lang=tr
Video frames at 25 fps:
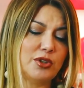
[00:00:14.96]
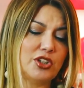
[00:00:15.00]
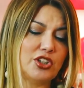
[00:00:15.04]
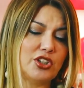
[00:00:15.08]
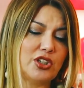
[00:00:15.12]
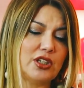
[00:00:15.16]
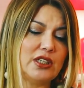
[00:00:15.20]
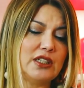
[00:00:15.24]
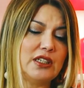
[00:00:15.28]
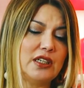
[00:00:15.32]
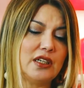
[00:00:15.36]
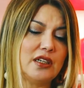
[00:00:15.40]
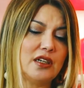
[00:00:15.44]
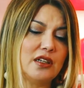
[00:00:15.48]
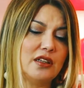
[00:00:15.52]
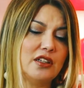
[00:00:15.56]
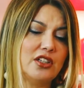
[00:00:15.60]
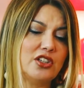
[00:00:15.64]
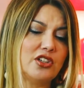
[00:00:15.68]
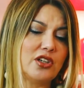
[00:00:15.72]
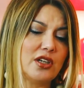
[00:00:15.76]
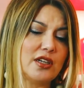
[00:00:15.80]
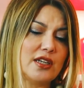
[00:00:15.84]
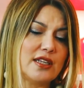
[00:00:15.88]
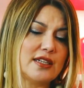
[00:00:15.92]
başarıyı
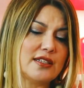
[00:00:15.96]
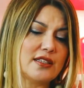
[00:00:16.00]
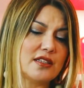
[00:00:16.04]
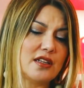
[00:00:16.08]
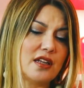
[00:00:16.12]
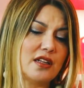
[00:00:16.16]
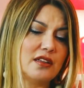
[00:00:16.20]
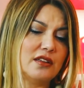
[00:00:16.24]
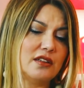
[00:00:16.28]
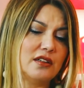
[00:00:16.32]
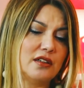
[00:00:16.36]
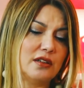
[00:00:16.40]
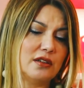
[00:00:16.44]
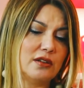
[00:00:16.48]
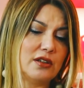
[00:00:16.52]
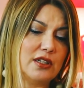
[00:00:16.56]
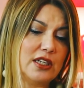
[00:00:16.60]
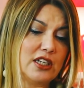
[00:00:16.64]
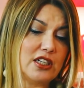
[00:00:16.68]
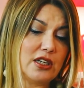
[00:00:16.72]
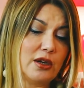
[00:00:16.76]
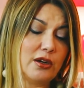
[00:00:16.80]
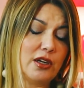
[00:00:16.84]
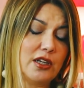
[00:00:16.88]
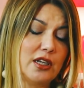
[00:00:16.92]
yakalayacak insanların,
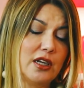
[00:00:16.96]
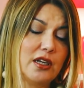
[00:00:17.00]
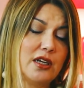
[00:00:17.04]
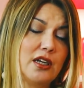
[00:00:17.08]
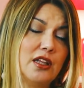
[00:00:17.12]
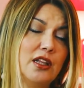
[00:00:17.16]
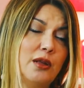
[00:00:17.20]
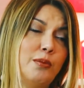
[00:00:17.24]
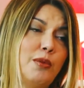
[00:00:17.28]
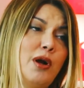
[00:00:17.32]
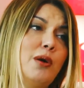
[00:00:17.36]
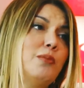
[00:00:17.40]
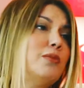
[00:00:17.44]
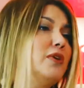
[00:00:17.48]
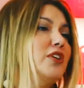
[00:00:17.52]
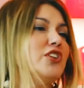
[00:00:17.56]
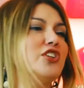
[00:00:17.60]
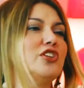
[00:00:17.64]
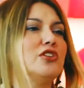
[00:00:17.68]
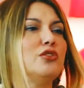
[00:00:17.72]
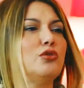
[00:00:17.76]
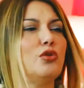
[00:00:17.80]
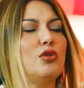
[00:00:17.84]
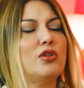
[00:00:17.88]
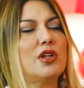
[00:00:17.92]
yakalama
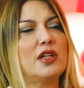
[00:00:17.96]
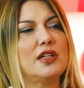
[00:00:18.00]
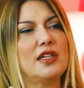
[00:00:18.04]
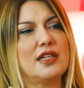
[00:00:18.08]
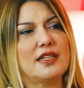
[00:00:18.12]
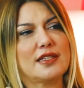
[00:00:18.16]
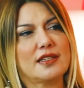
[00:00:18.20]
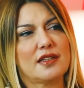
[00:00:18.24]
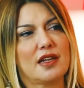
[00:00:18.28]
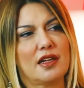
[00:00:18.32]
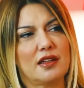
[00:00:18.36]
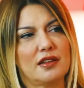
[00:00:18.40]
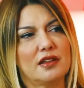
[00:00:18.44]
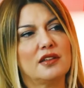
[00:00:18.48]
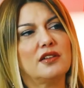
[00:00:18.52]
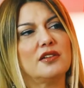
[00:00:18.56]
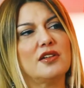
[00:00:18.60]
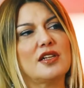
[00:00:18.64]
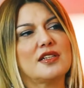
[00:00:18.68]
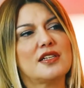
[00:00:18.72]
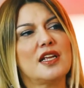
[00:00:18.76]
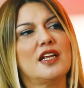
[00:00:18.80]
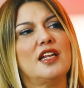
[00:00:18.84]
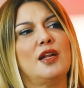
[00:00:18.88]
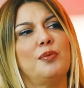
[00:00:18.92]
amacında olan insanların
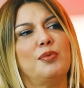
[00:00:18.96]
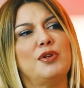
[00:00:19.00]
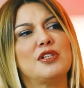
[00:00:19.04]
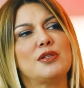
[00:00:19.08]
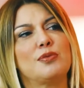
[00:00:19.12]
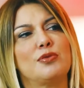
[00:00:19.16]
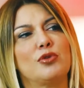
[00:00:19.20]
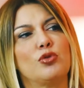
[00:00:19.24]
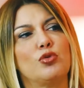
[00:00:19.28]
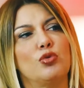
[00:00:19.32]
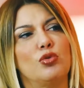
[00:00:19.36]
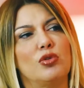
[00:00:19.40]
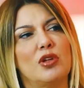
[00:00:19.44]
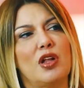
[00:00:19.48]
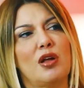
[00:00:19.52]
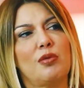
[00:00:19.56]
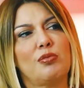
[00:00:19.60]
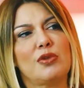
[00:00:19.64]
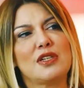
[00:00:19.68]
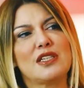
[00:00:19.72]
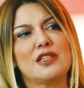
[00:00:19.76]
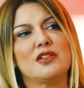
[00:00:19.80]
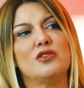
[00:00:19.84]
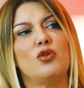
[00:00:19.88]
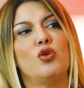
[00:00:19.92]
da Zeynep ismini
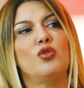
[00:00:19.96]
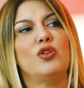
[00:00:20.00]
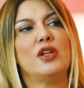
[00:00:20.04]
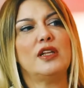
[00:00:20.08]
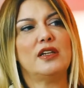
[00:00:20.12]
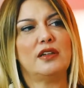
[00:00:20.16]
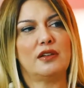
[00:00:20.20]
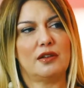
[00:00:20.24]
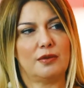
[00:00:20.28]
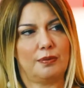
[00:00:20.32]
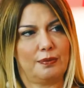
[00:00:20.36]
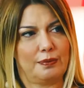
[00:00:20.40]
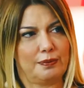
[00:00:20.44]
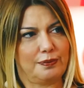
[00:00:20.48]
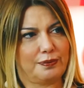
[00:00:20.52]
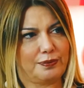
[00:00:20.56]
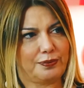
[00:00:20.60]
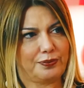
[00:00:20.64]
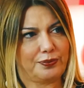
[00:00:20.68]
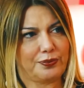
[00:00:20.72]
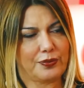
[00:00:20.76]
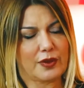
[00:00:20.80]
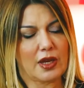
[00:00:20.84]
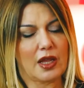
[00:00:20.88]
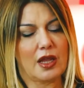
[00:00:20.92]
kullanmasını öneririm.
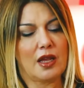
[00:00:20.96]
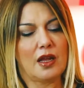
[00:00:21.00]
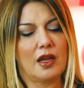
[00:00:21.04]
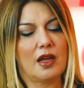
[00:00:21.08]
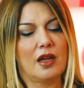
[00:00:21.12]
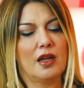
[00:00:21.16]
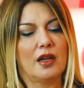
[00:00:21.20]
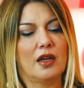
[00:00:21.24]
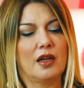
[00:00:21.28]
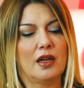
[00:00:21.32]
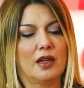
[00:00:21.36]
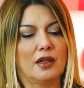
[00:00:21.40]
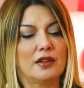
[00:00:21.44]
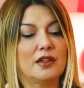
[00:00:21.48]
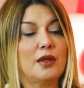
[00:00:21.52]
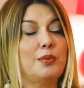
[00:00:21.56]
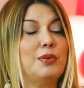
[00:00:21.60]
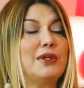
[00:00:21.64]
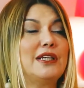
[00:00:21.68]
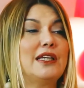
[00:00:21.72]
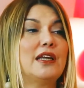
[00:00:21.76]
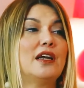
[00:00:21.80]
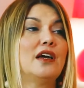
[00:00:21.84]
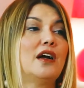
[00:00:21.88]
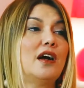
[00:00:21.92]

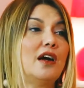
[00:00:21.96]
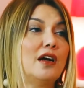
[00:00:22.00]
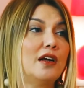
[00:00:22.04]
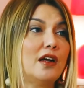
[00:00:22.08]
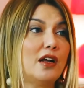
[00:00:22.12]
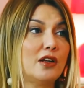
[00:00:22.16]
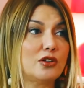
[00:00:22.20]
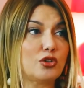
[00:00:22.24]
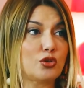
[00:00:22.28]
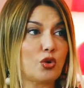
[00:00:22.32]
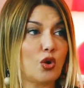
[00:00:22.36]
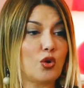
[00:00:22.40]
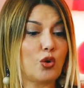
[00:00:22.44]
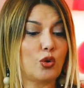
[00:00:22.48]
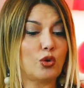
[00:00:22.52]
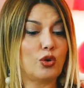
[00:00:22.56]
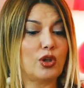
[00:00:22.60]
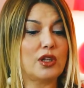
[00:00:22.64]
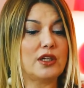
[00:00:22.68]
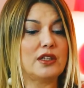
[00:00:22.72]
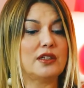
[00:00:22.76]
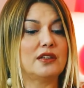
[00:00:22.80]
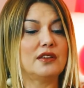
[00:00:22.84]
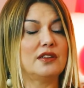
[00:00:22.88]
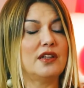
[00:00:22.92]
Tabii ki
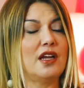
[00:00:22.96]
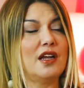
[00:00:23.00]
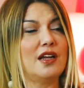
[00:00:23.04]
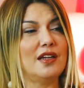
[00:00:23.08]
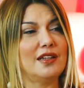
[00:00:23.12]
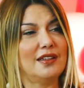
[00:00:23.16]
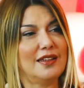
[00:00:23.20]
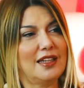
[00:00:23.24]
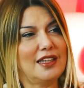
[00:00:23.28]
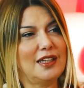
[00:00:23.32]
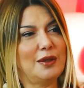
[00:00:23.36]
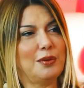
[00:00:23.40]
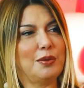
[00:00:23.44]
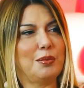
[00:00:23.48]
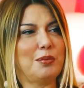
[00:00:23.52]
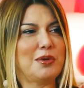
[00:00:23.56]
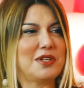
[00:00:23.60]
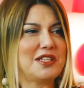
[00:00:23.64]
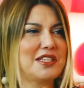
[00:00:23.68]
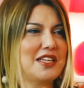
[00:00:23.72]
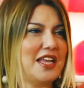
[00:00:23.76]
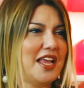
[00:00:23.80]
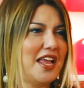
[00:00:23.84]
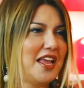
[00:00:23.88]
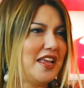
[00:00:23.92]
soylarında dediğim gibi
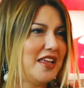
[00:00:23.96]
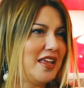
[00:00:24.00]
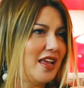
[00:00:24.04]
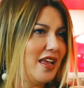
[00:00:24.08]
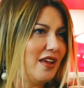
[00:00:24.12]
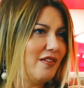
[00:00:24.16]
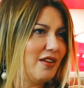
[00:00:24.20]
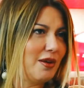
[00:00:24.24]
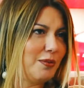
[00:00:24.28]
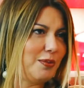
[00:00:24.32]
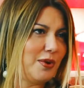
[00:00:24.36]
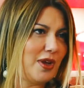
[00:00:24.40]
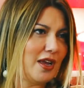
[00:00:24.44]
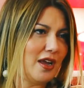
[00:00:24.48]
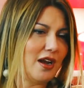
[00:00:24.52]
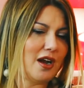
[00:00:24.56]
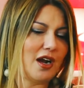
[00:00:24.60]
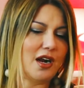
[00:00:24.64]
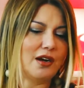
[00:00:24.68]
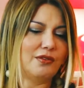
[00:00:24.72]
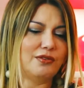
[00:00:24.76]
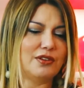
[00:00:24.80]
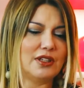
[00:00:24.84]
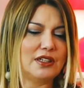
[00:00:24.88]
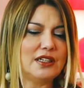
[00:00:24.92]
Z, Y ve P
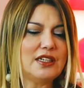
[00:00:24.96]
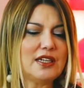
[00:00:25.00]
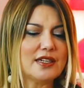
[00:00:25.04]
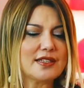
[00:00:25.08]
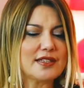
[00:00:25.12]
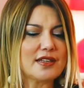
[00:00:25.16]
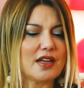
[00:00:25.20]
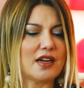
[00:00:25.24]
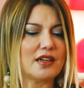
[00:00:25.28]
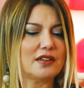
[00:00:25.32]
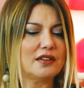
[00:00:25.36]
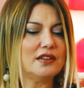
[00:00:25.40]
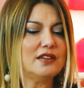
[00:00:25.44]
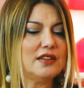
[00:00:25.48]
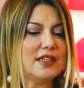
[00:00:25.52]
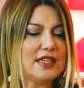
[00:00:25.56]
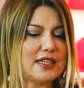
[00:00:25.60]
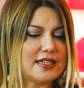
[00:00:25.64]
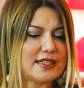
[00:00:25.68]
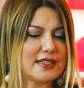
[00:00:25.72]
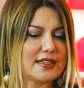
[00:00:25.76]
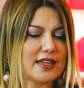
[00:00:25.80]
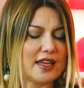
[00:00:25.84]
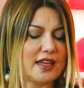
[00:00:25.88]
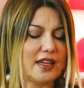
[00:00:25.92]
harfleri yasaklı
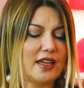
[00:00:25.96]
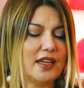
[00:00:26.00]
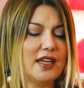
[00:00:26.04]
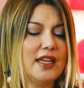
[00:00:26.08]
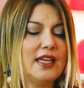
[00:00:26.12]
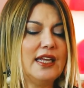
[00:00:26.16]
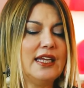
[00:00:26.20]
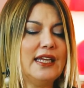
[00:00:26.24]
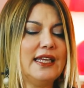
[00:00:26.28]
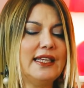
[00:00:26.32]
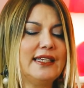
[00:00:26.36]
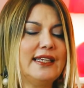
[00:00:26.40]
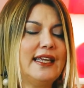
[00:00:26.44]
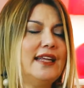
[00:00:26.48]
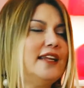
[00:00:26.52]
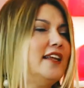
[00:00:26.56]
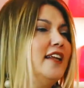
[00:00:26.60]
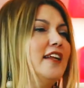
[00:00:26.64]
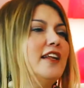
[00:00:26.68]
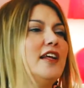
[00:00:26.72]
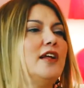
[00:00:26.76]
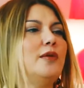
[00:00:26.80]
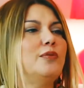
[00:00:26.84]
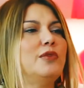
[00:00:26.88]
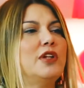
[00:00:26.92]
değilse.
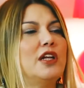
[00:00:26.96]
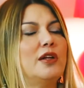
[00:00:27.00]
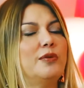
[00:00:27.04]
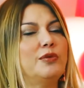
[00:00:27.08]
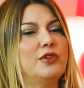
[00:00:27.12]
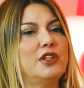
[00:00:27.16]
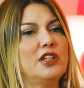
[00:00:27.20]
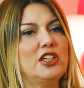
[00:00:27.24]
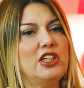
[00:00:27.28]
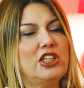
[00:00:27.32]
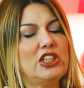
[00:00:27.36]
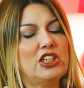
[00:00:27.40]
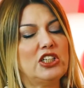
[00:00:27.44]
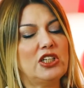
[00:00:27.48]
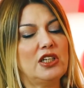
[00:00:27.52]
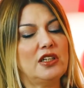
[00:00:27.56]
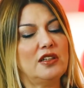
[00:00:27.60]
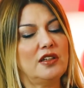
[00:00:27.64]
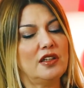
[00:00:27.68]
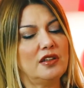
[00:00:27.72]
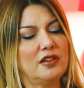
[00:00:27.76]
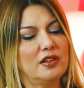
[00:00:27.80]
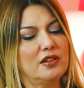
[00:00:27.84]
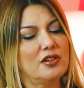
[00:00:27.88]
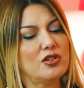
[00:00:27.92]
Genel anlamda
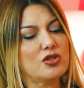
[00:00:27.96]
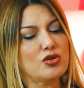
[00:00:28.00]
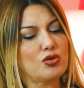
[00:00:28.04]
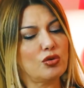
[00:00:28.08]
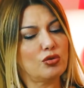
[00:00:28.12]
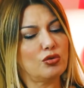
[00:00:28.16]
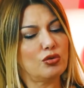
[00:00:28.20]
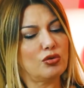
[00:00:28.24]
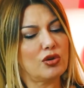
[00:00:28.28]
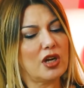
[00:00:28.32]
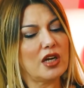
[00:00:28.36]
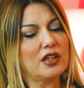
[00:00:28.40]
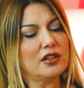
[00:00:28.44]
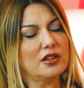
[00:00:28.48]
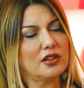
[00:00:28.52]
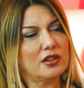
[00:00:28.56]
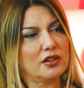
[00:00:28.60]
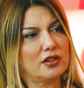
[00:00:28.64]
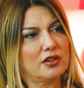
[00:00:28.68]
işlerinde titiz olurlar.